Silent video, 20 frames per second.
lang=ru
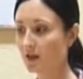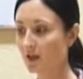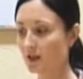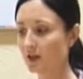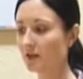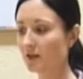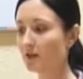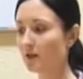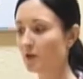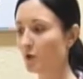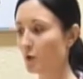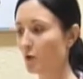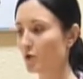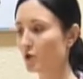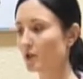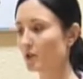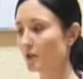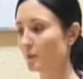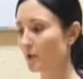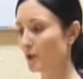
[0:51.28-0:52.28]
и
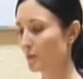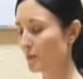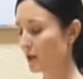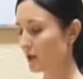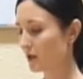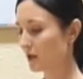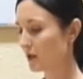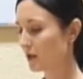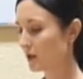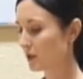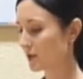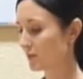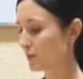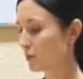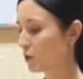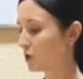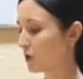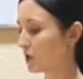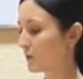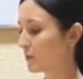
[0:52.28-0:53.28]
ходят, например, с
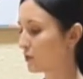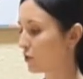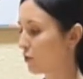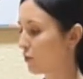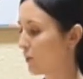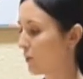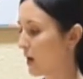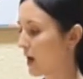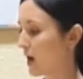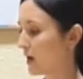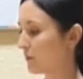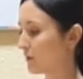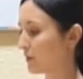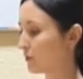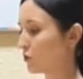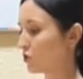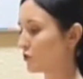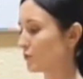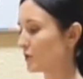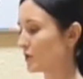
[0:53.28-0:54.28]
пухлыми губами,
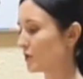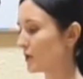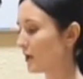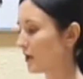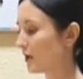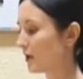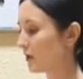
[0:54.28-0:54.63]
может быть,